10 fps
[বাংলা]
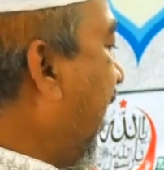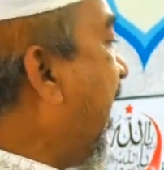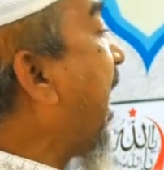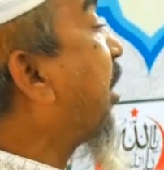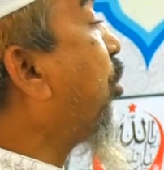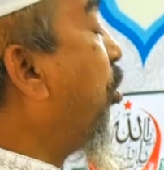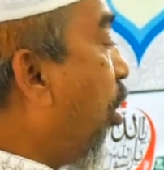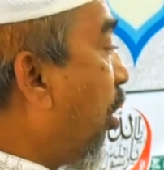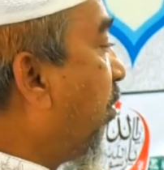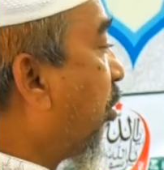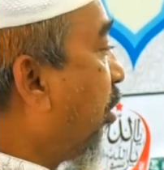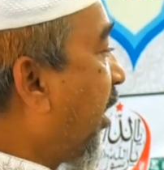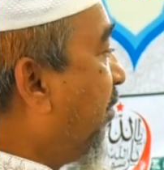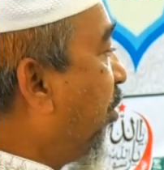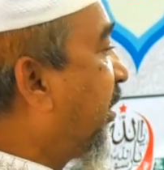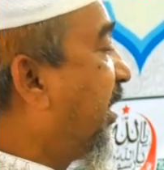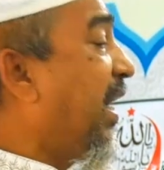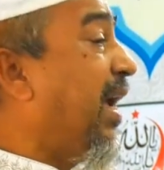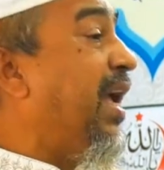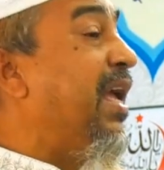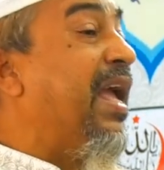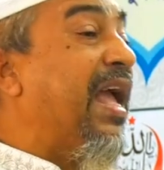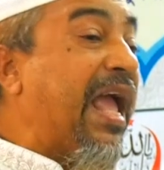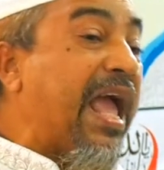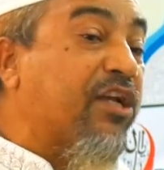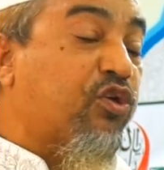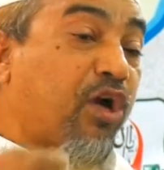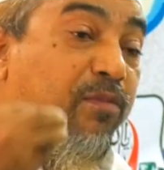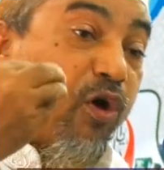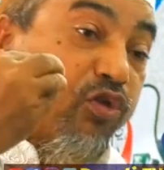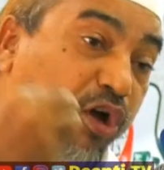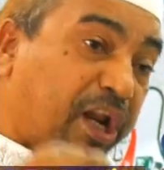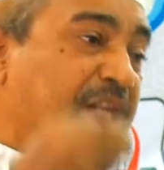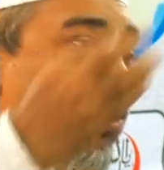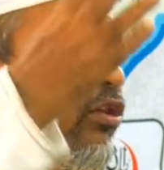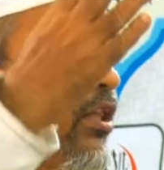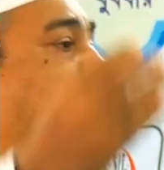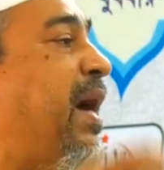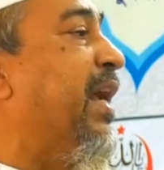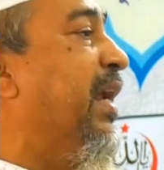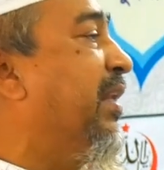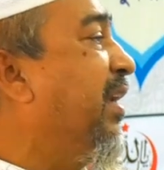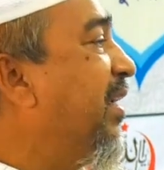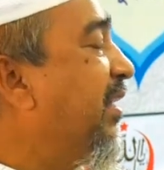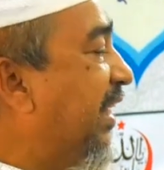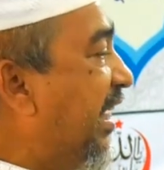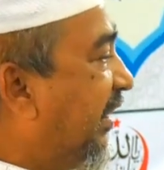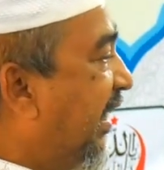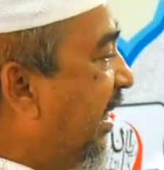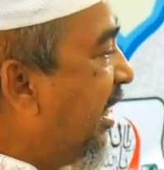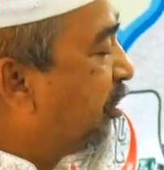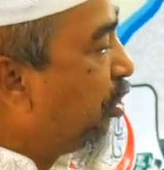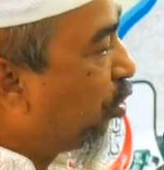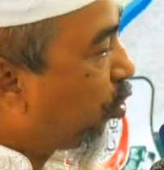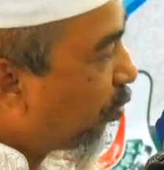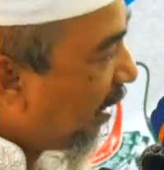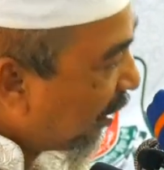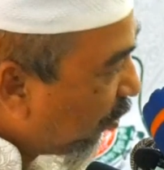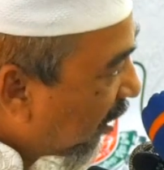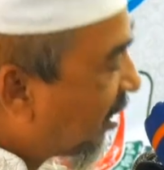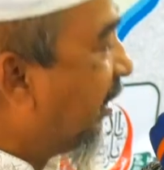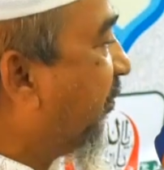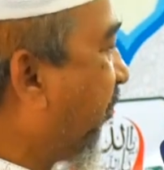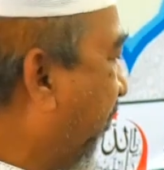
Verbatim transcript: এই একশো নয় বছরের মধ্যে একশো বছরেই ধরতে পারেন তিনি দিনের জন্য কোরবানি করেছেন